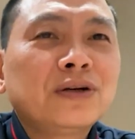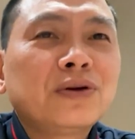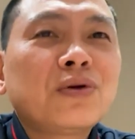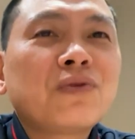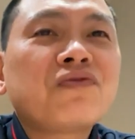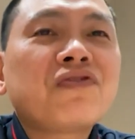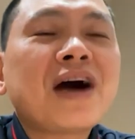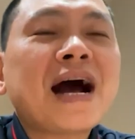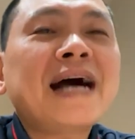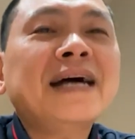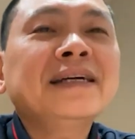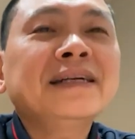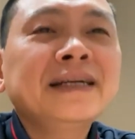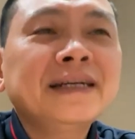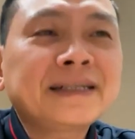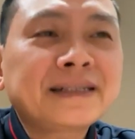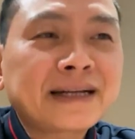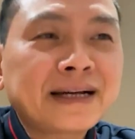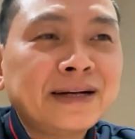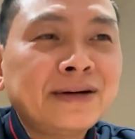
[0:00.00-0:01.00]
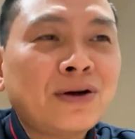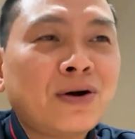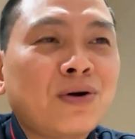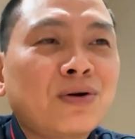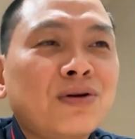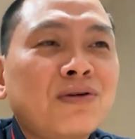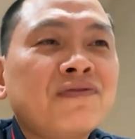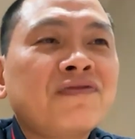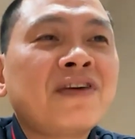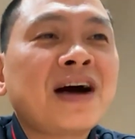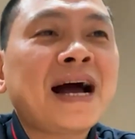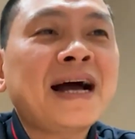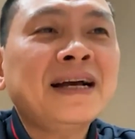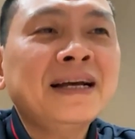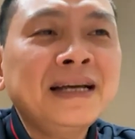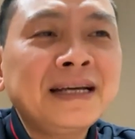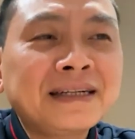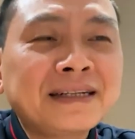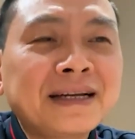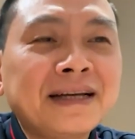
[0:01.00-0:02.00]
nó phá hết cái nọ, nó phá
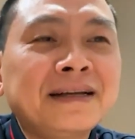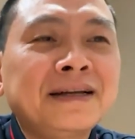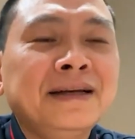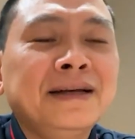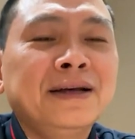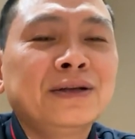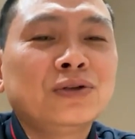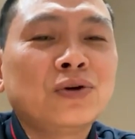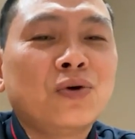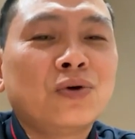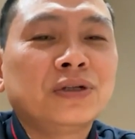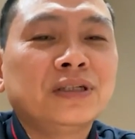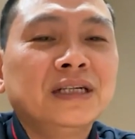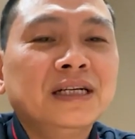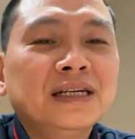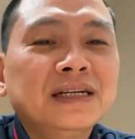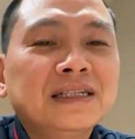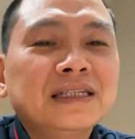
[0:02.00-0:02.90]
hết cái kia rồi